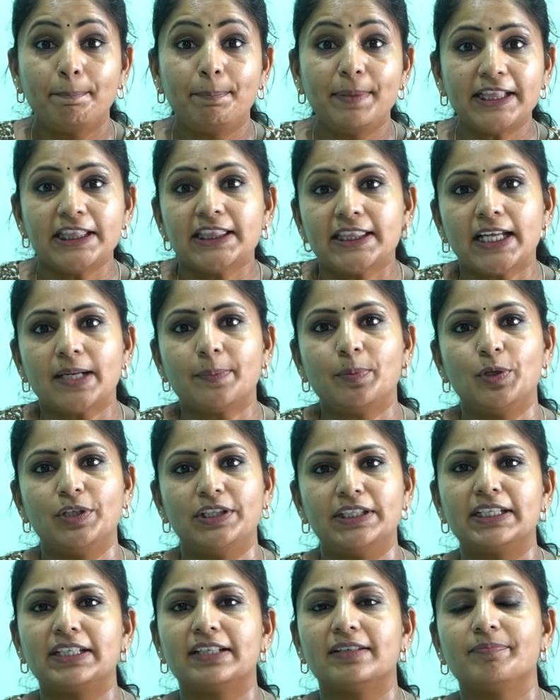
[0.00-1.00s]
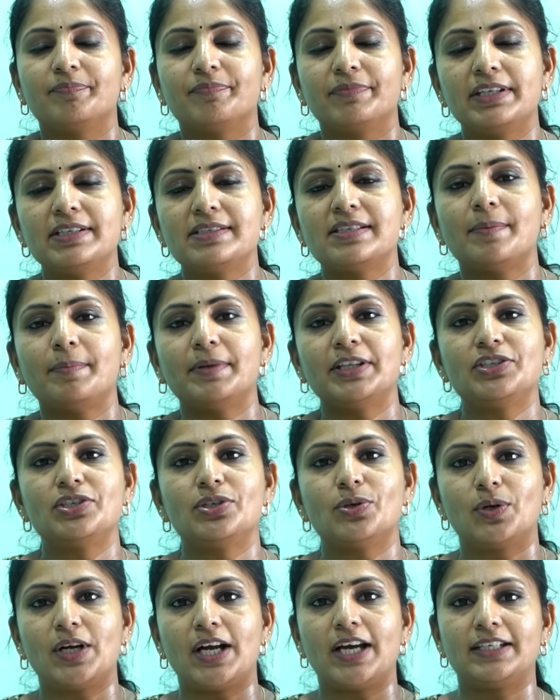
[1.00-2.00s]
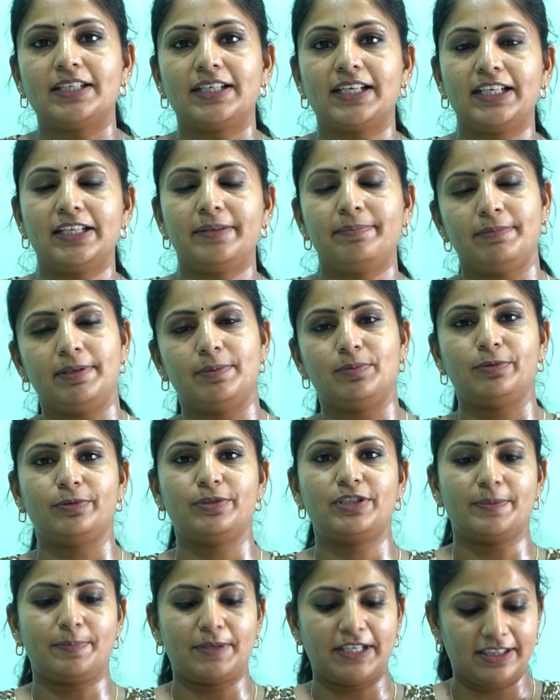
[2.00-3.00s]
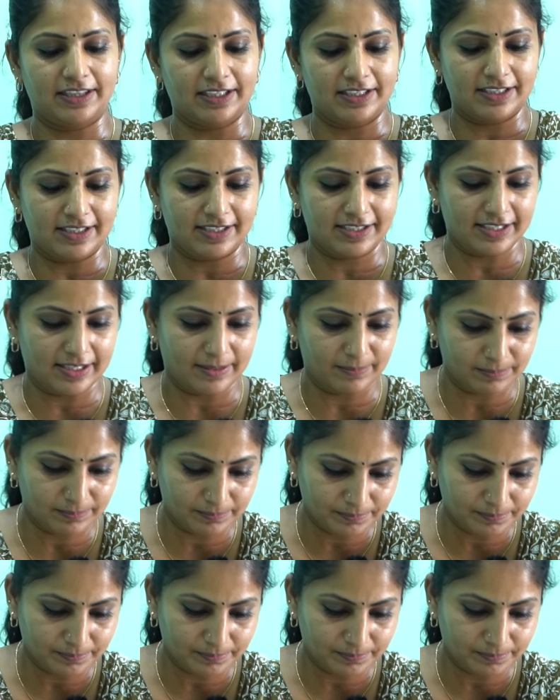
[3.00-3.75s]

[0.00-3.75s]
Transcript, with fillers: బిత్తరబోయిందట దీనికి సంబంధించిన ఒక ఆర్టికల్ని మేము ఉంచే ప్రయత్నం చేస్తాం